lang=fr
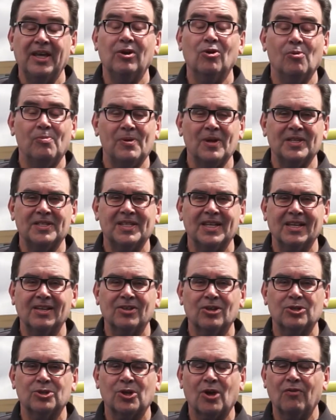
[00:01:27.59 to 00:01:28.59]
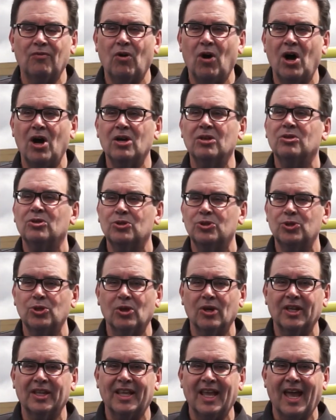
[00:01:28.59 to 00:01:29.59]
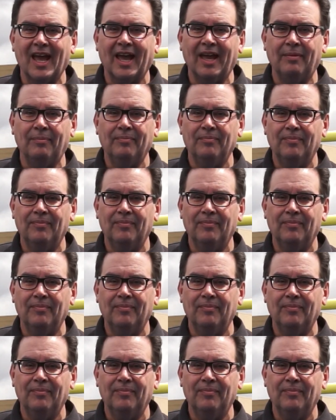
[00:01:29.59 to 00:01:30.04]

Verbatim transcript: et au plaisir de se revoir sur le terrain.